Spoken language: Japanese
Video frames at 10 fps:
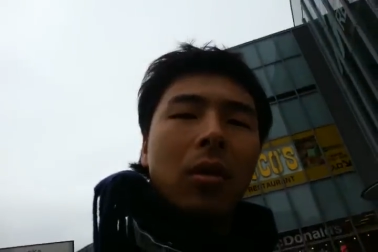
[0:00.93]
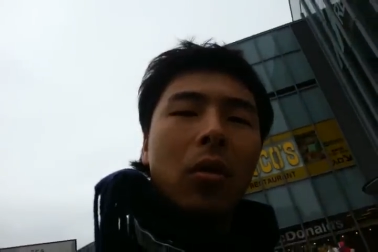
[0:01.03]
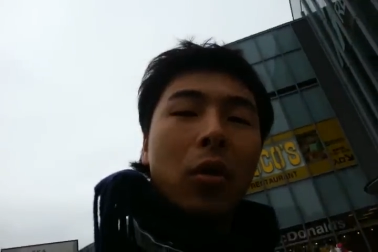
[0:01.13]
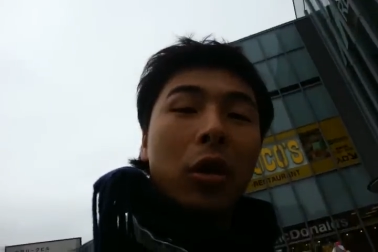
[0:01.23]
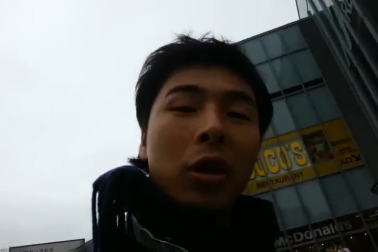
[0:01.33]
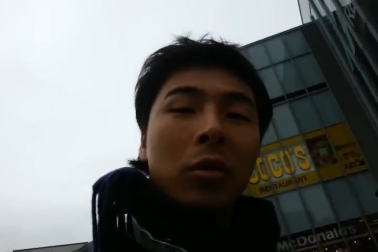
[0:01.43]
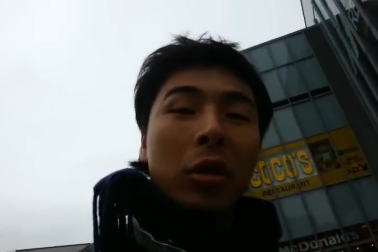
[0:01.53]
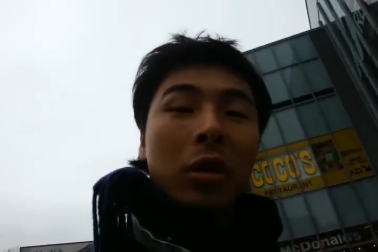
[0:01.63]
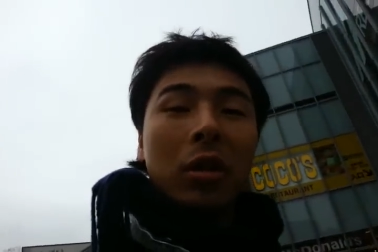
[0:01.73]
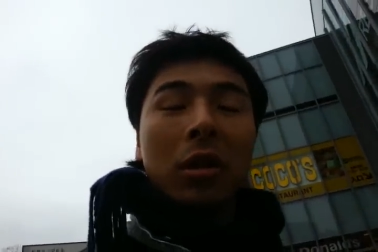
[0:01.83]
俺は日本
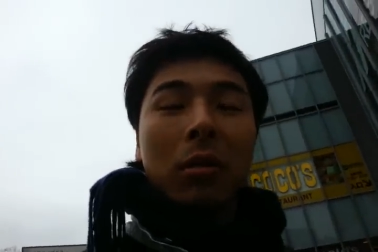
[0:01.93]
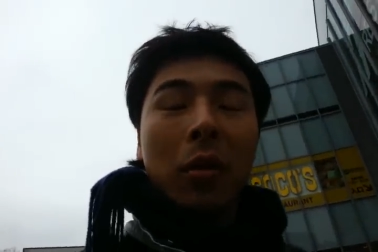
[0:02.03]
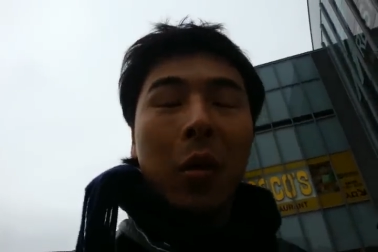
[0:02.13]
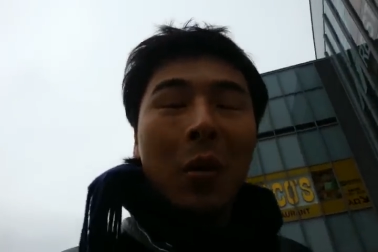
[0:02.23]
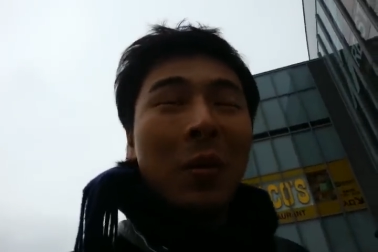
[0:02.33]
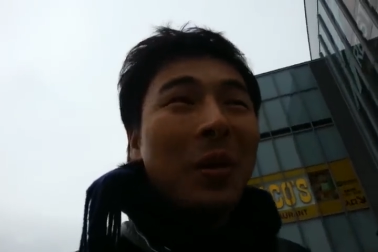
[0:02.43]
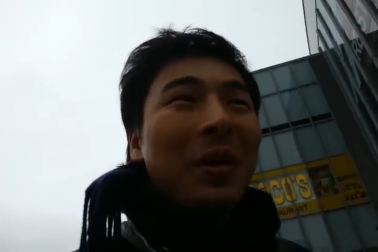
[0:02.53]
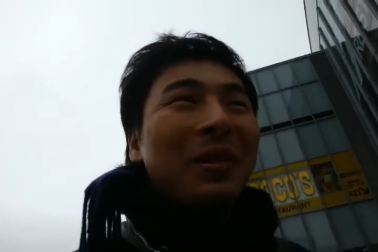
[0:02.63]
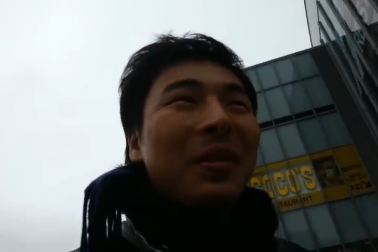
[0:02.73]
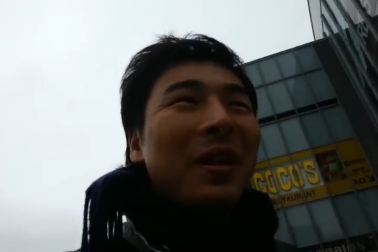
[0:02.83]
に
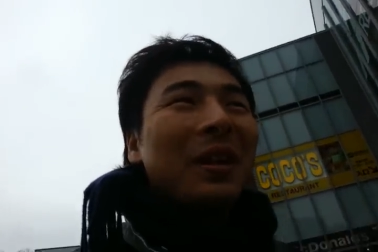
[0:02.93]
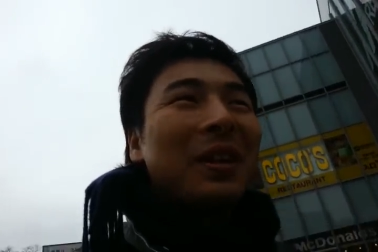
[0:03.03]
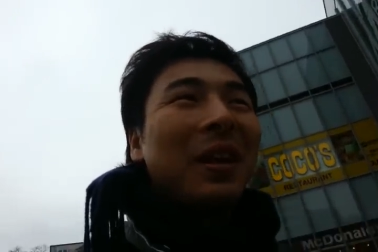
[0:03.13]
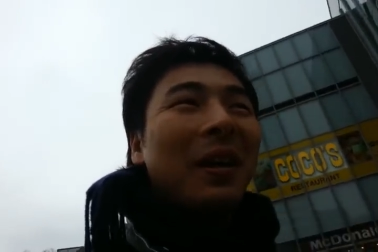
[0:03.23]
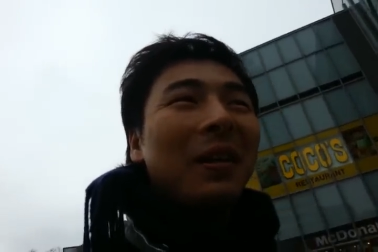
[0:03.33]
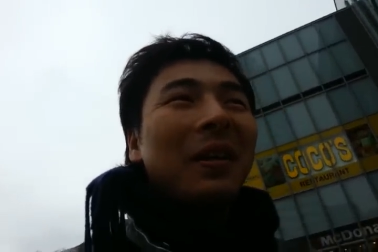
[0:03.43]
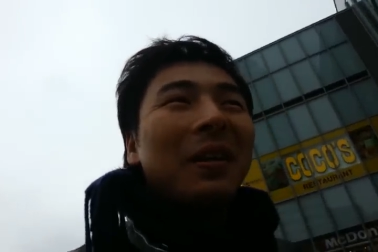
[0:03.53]
言えなかった